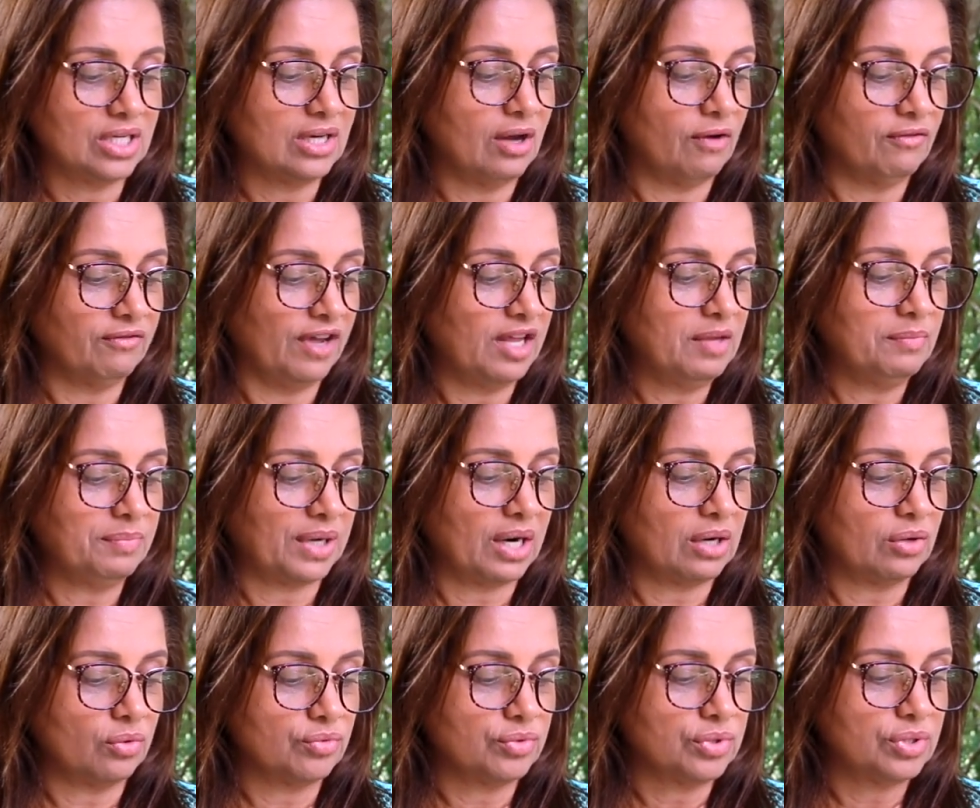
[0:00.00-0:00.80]
e não vem
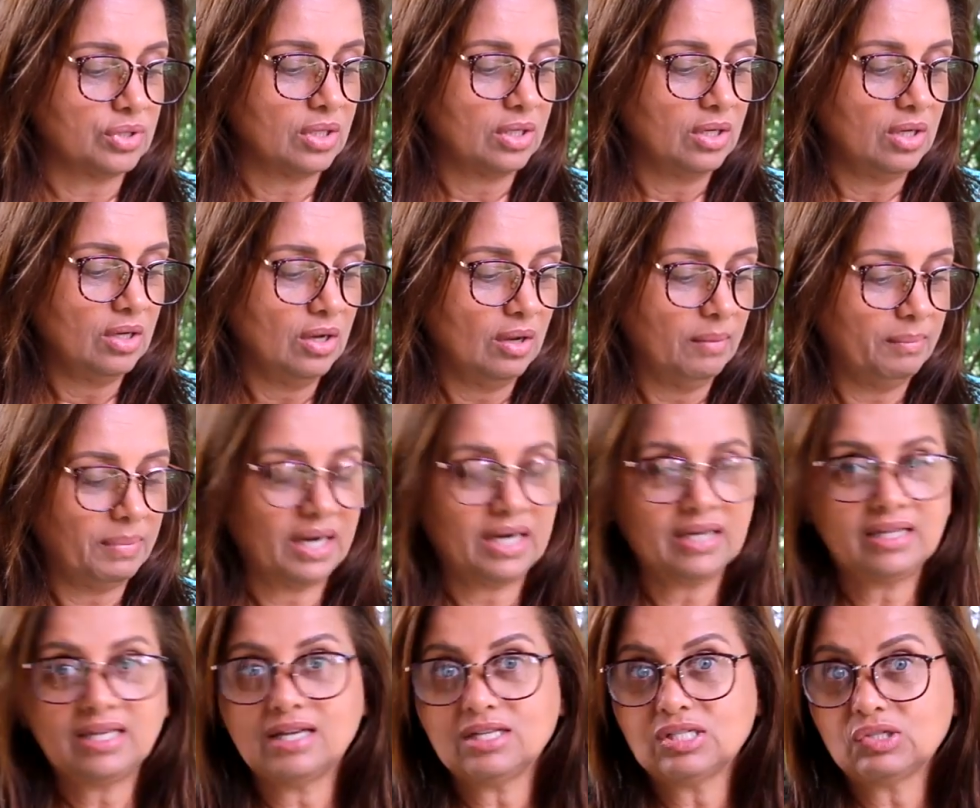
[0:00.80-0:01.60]
para a luz,
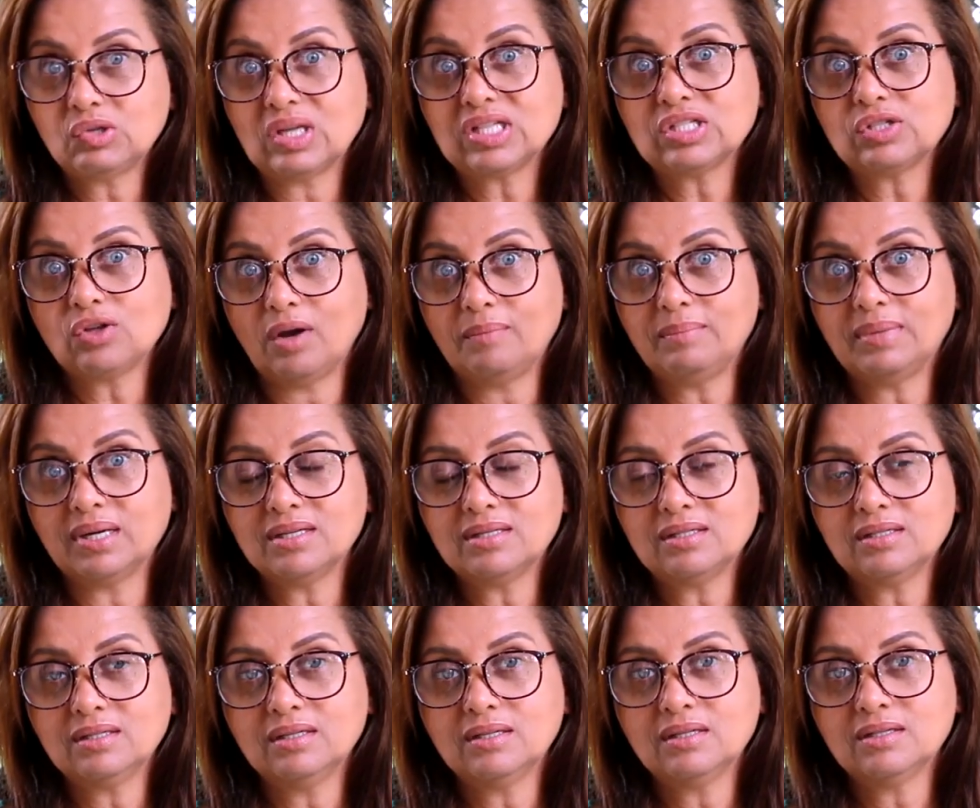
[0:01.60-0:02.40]
para que as suas obras